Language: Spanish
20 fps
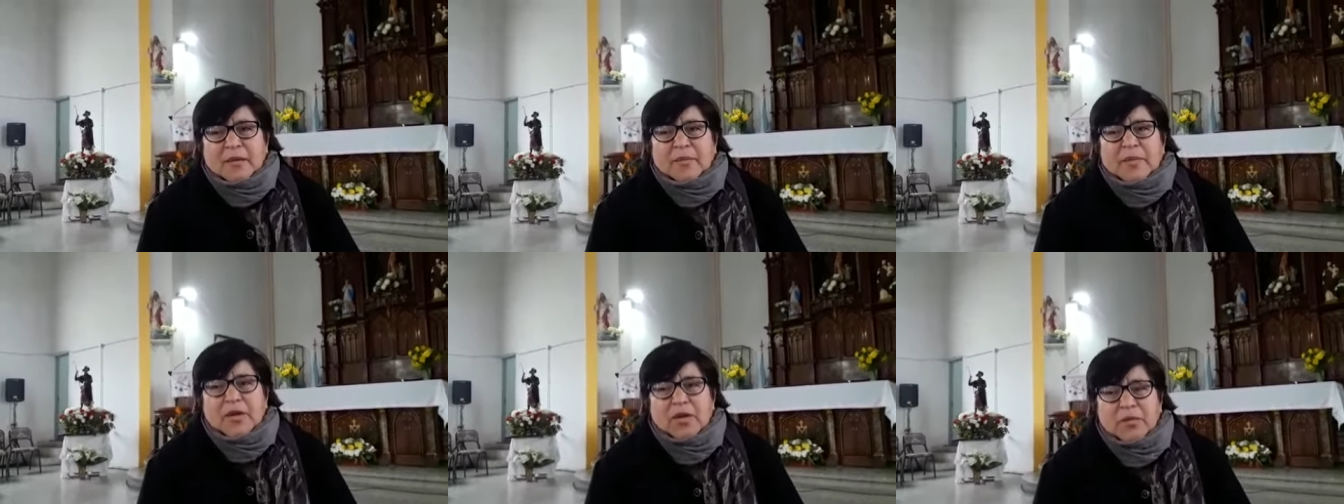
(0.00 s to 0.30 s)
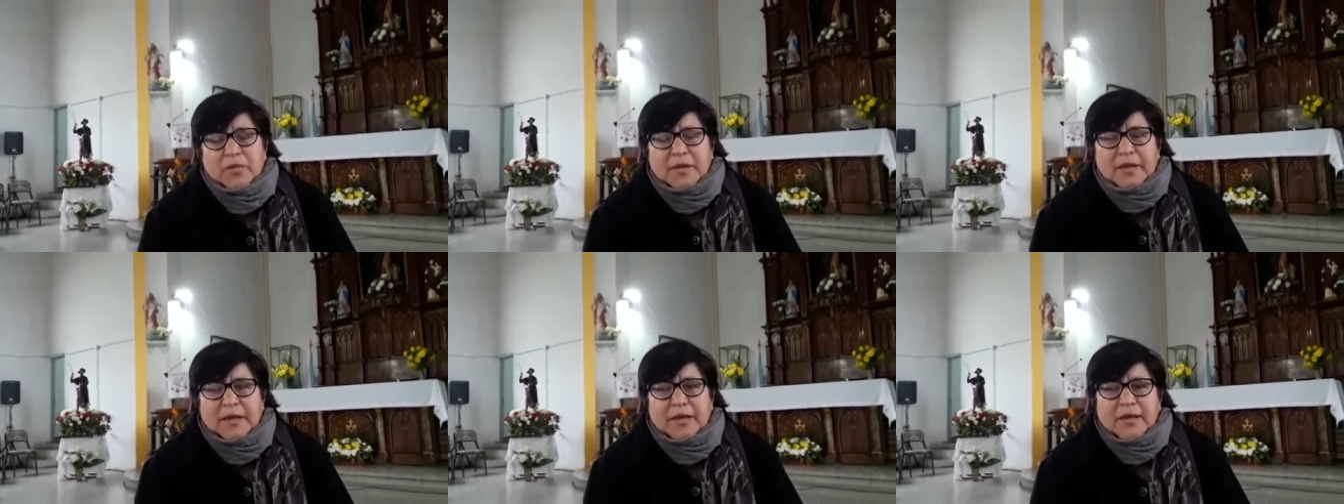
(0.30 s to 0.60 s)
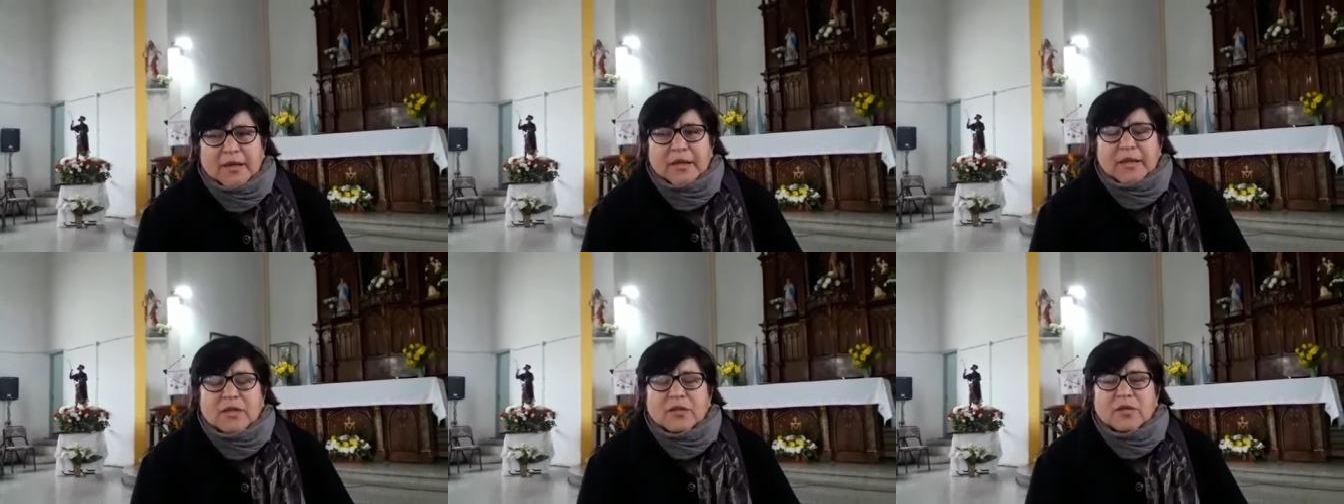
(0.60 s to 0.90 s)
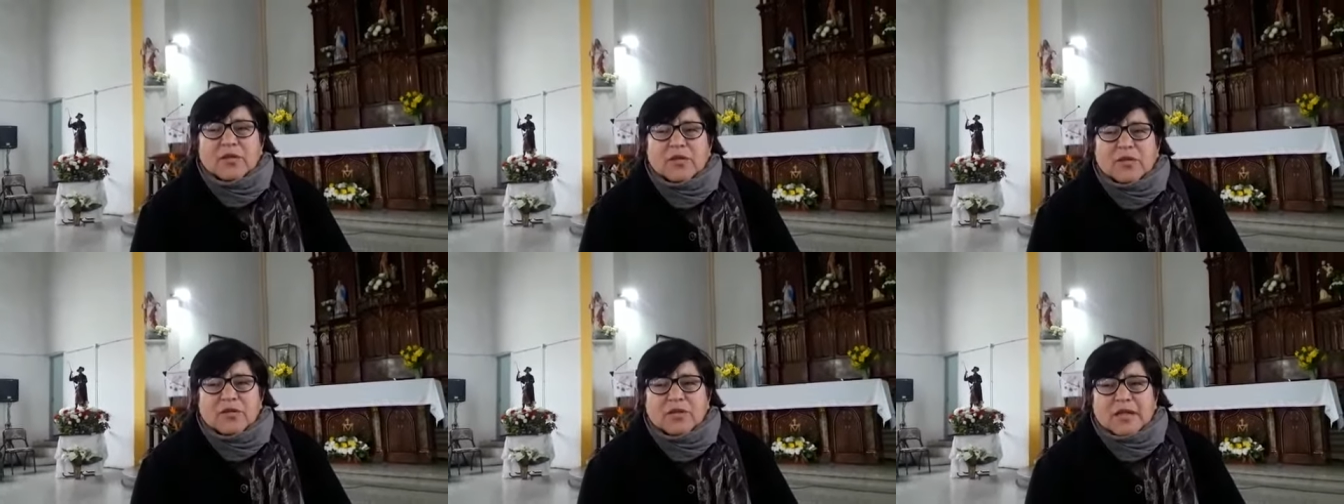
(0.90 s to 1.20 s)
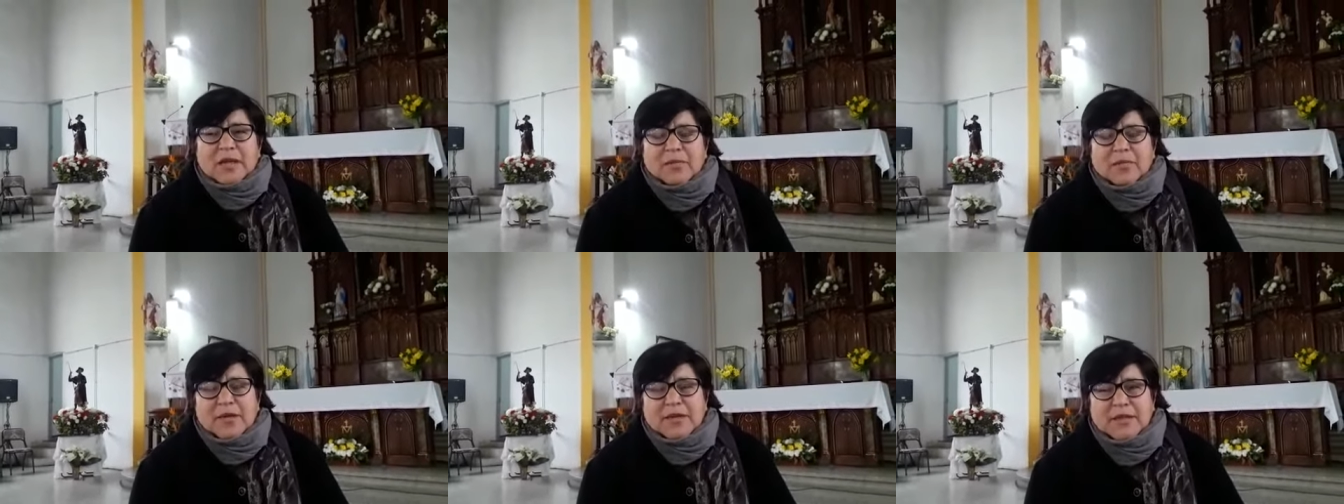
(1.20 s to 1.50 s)
pero miren, esto
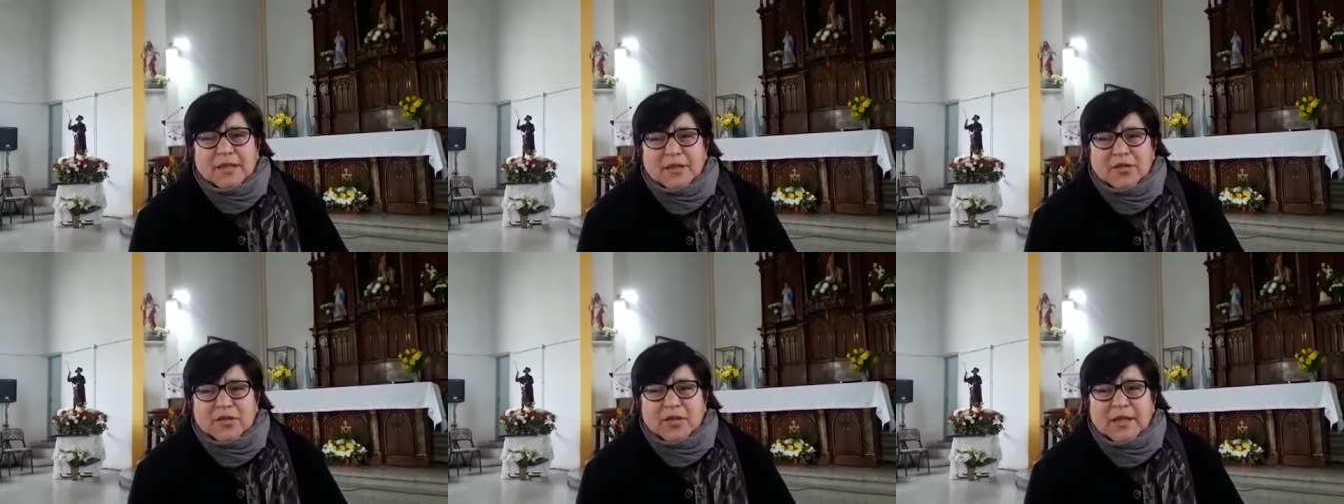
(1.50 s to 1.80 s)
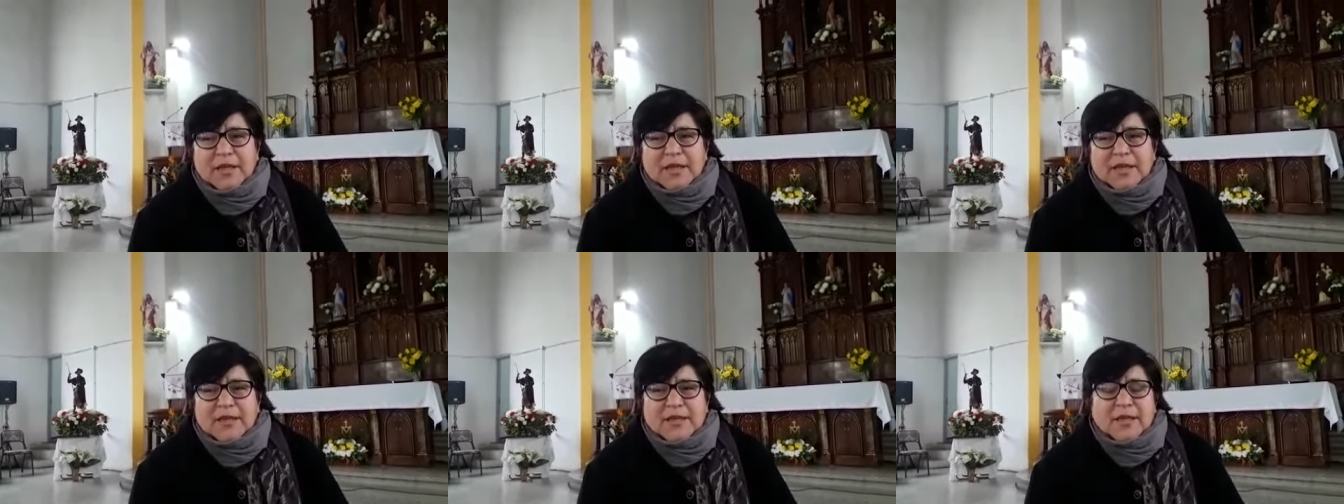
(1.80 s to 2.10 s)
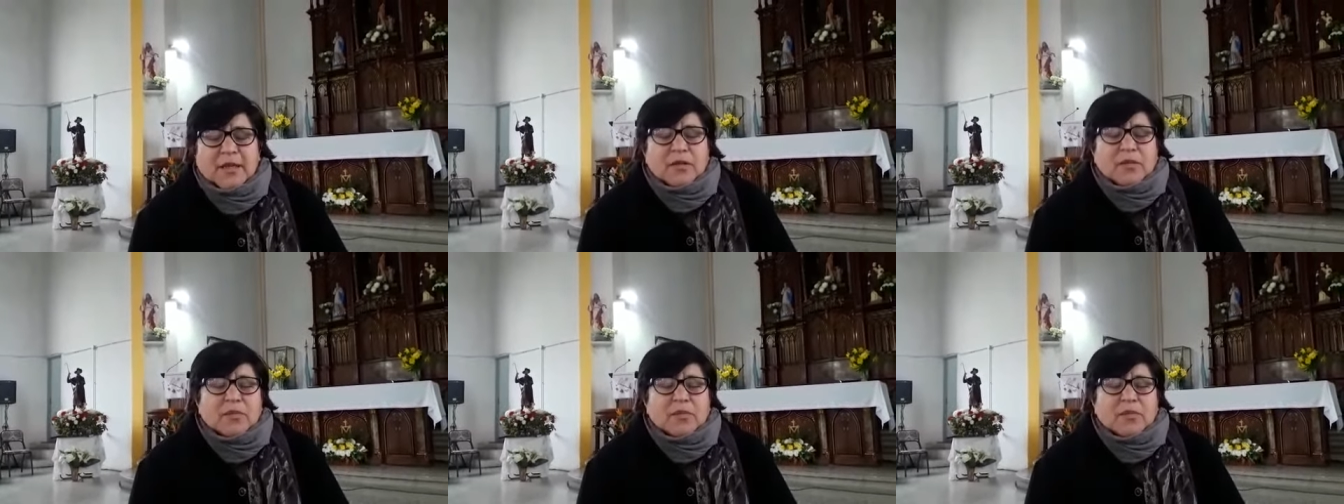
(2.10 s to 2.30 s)
encontramos haciendo requisas,